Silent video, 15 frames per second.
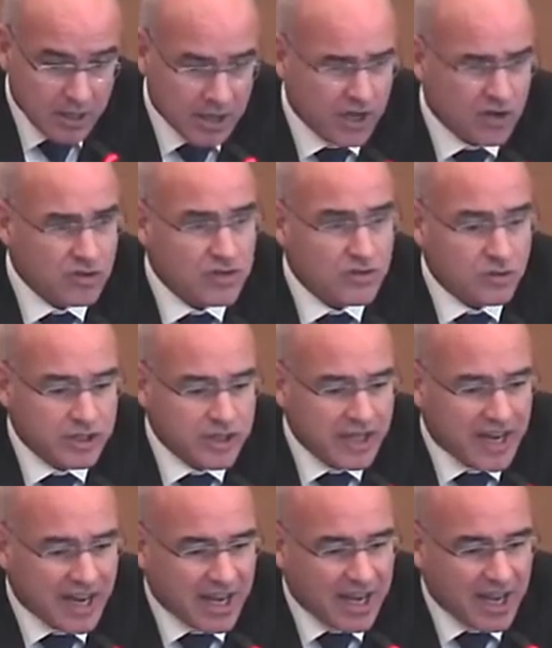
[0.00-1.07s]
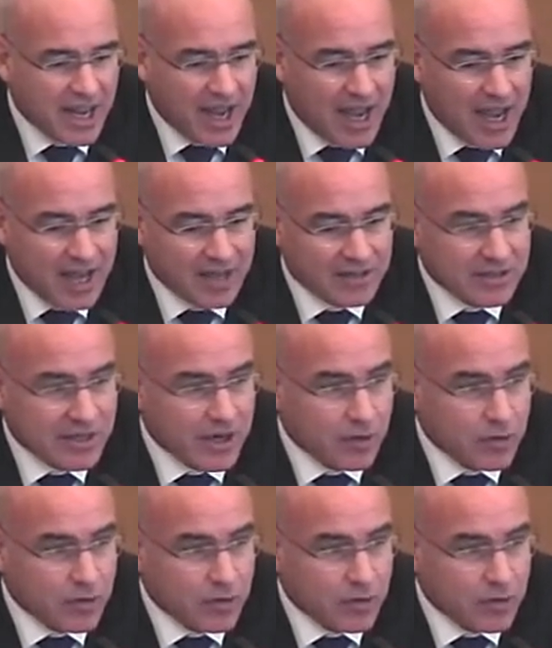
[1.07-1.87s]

Che cosa vuol dire essere